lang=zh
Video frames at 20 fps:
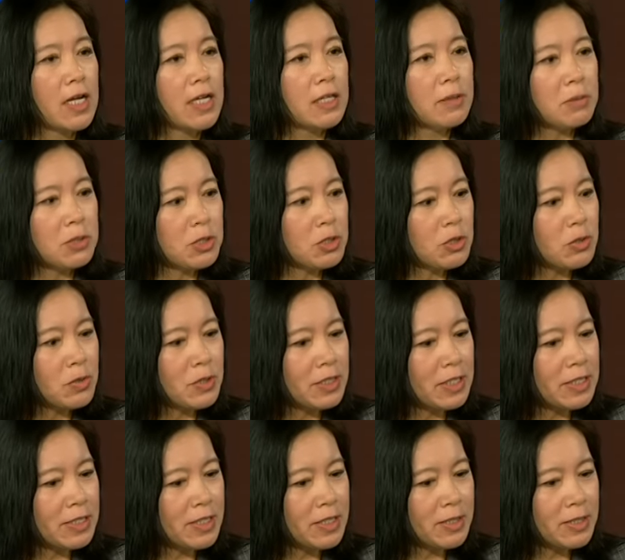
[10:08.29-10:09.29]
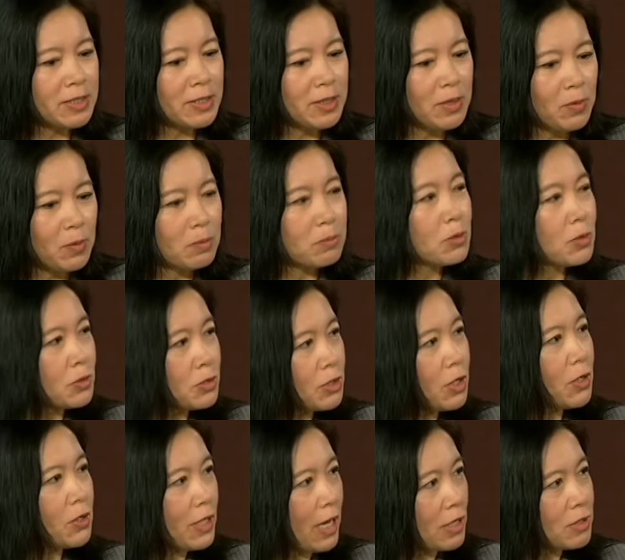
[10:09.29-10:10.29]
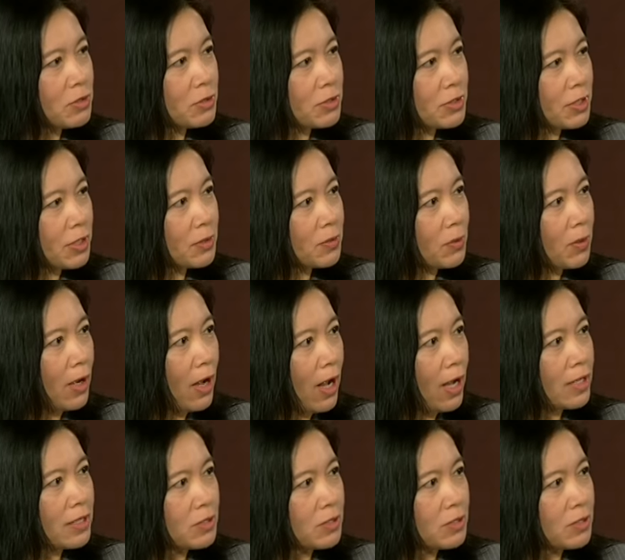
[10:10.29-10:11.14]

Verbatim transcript: 那么启动这个机制，那我们都知道有两种结果哈，